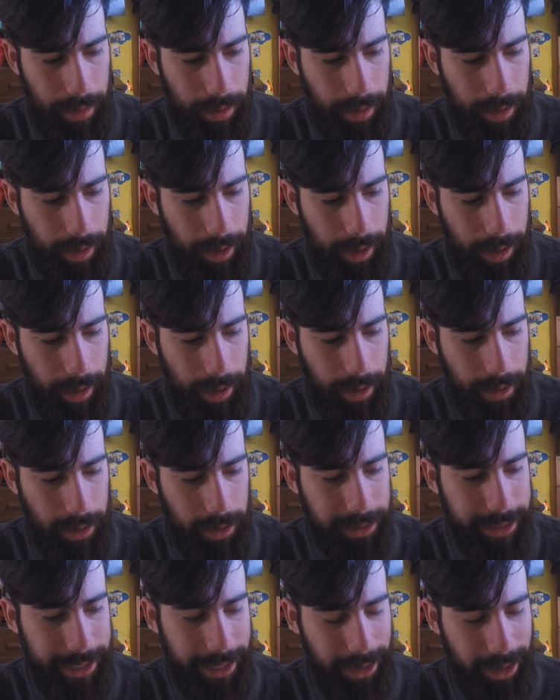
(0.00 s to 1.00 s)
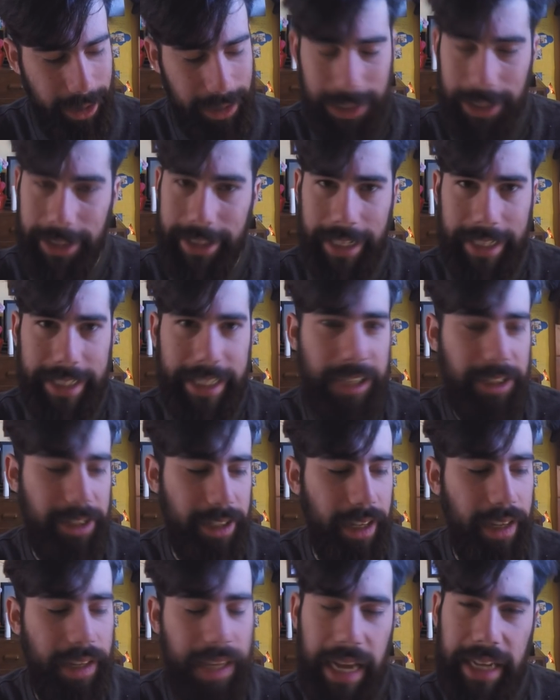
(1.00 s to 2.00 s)
Eh, considero que son terceros,
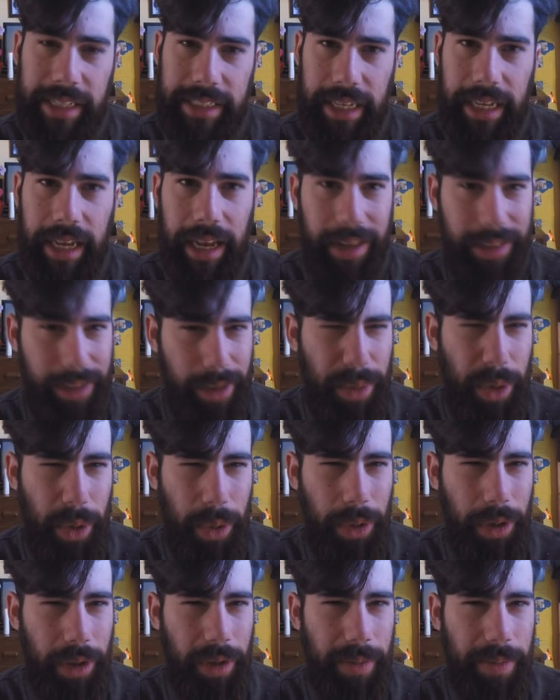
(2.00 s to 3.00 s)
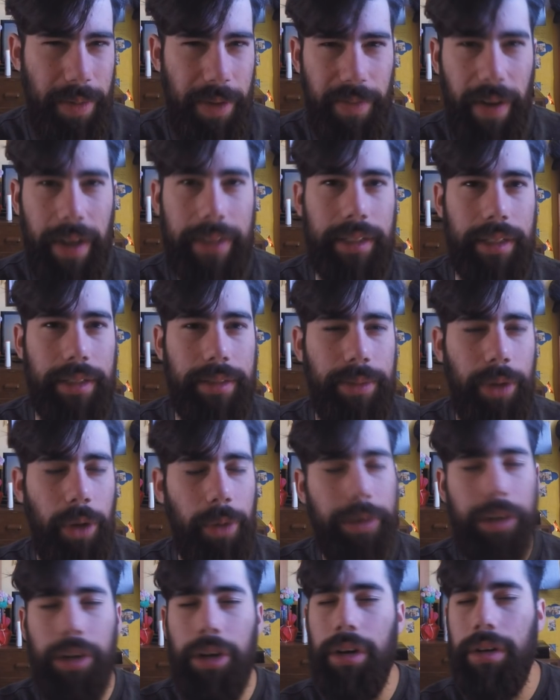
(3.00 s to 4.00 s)
sí, ya les dije, les di mis bases, mi
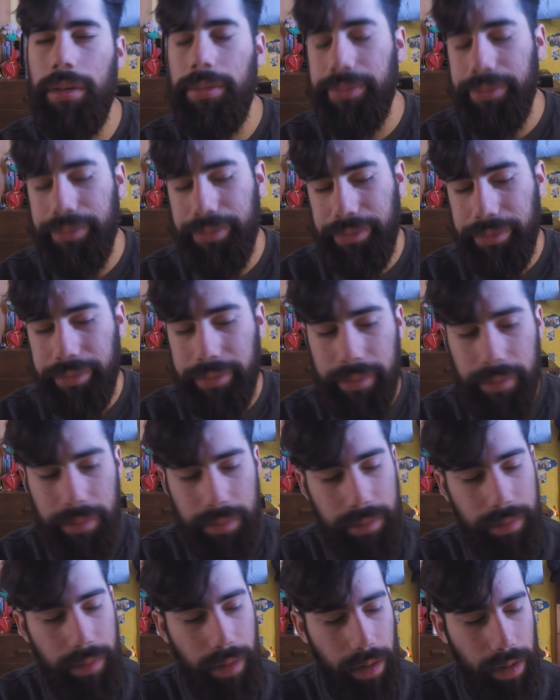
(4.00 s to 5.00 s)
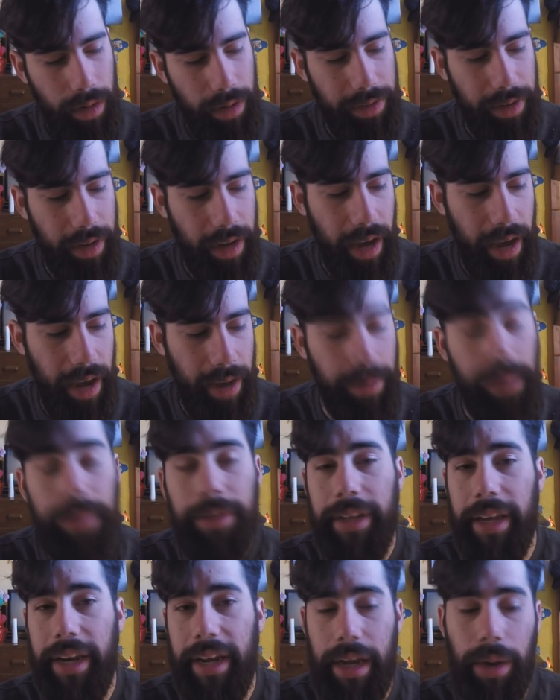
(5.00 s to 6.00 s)
opinión. Así que vamos
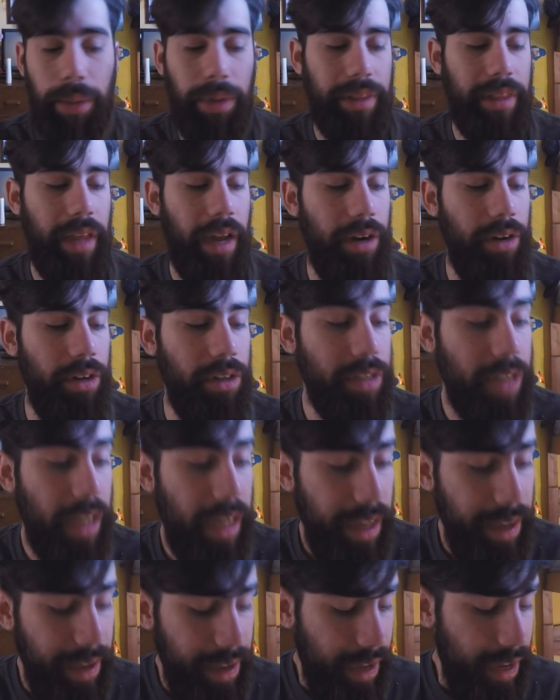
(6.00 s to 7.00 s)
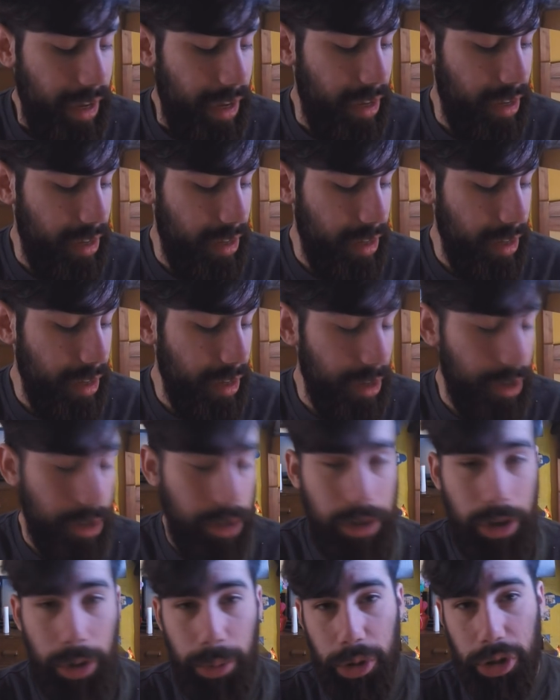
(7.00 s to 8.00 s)
a tener que aguantarnos. Y
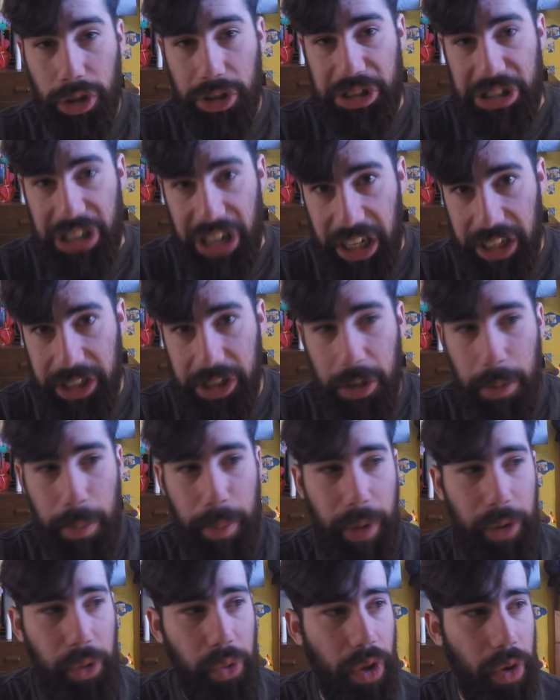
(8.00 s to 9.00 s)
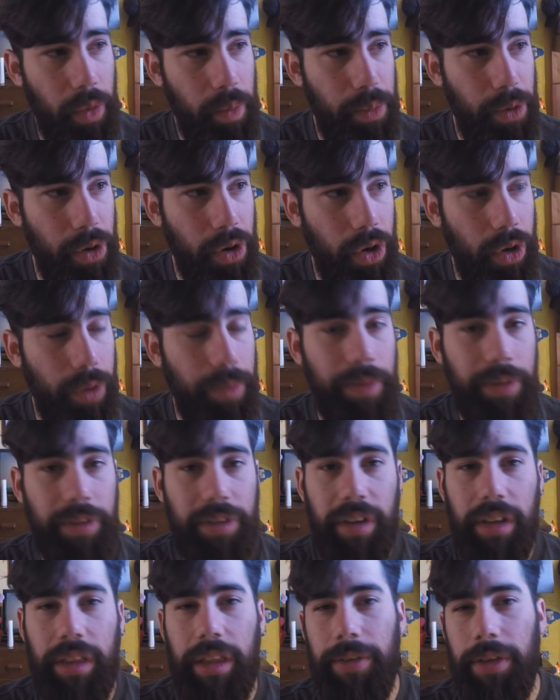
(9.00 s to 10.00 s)
como consideración, para ayudar un poco,
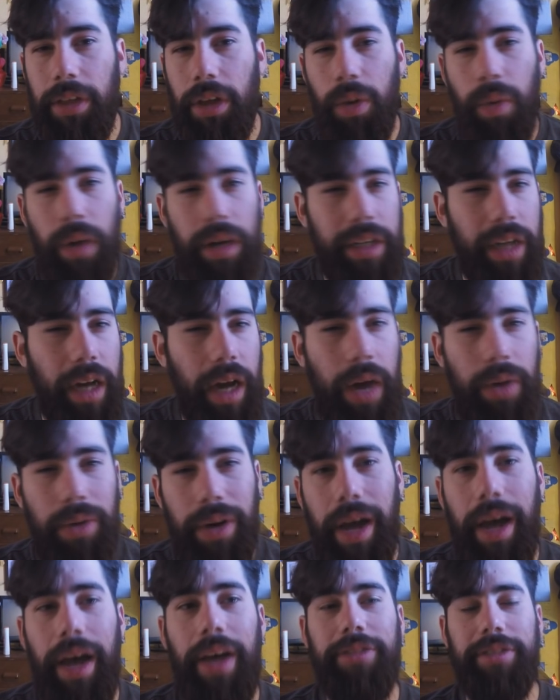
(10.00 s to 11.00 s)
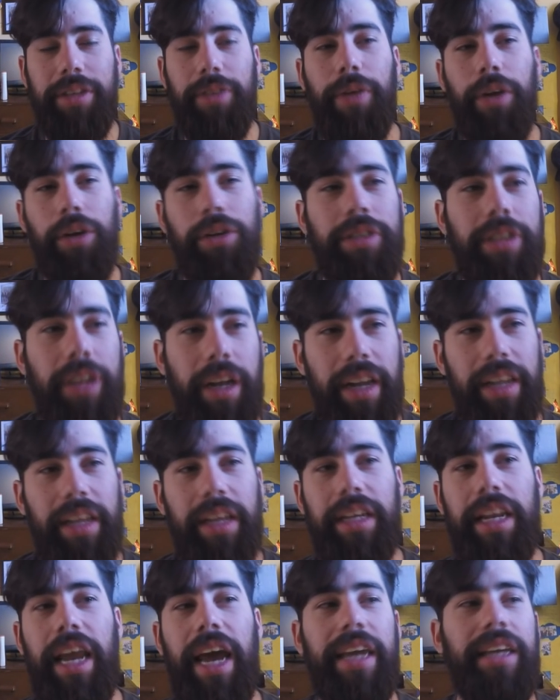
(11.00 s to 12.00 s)
si este video igual llega a una cifra considerable
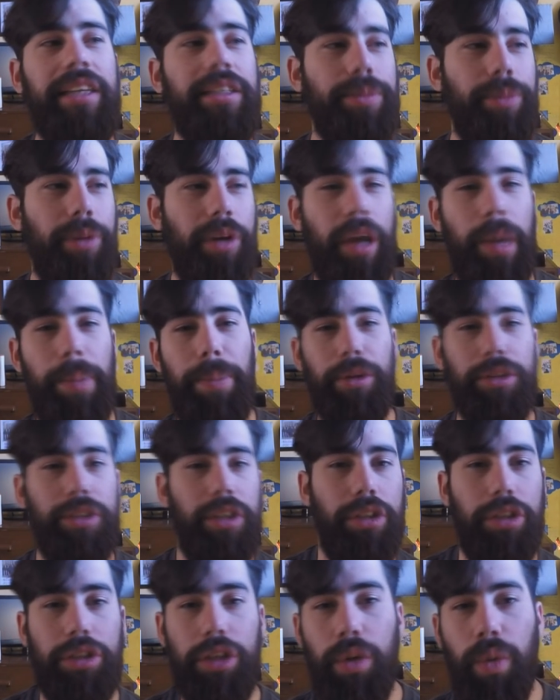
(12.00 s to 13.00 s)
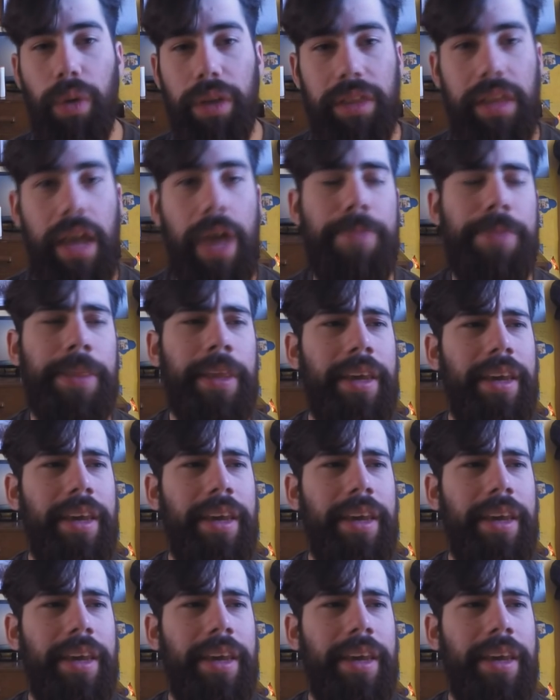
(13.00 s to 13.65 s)
de likes, por ejemplo 150,